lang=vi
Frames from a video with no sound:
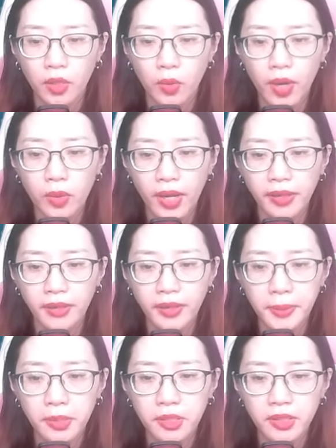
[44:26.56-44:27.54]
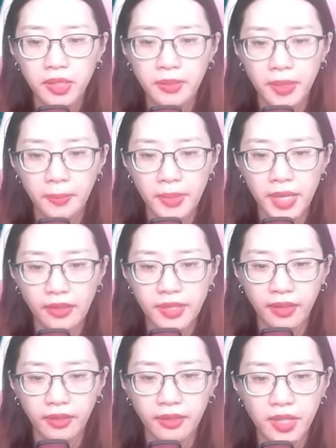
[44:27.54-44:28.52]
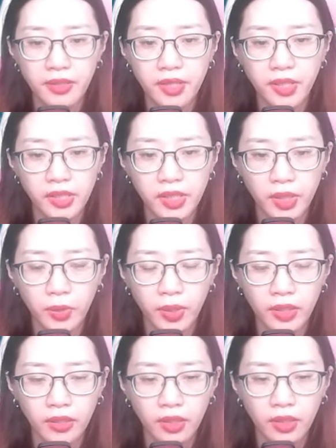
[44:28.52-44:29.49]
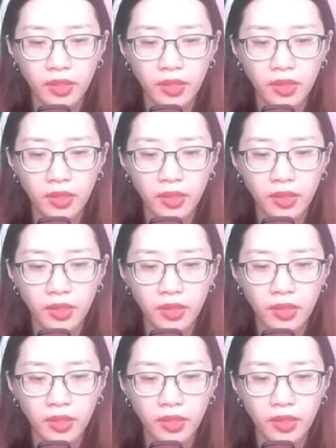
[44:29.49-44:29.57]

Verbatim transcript: Hoa hoàng kiếm có kinh nghiệm già dặn đến nơi chỉ huy,